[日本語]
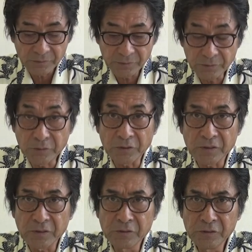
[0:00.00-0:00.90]
服とい
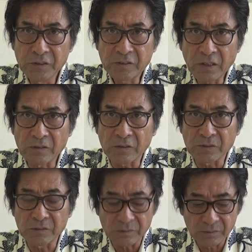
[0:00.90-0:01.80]
うより塗りつけると
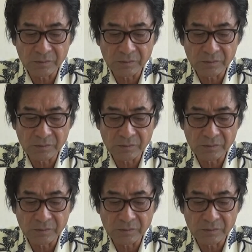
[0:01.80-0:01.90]
いう